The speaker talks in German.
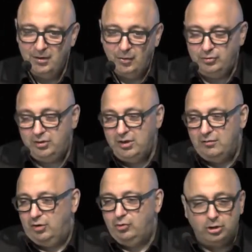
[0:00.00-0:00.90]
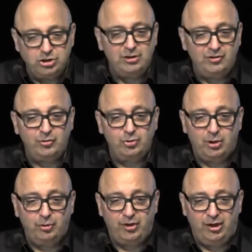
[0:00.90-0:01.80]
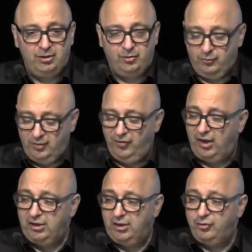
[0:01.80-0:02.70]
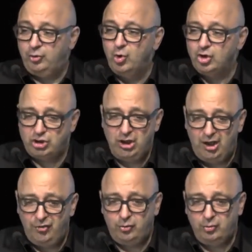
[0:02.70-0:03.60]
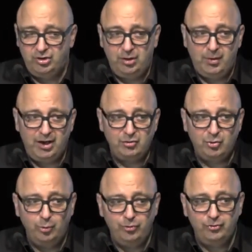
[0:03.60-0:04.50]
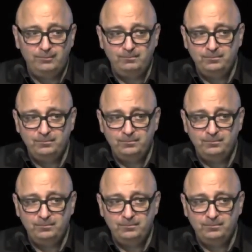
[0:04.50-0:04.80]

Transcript: Und in Deutschland ist es durchaus anders. Und wenn Sie an die historischen Leistungen der beiden großen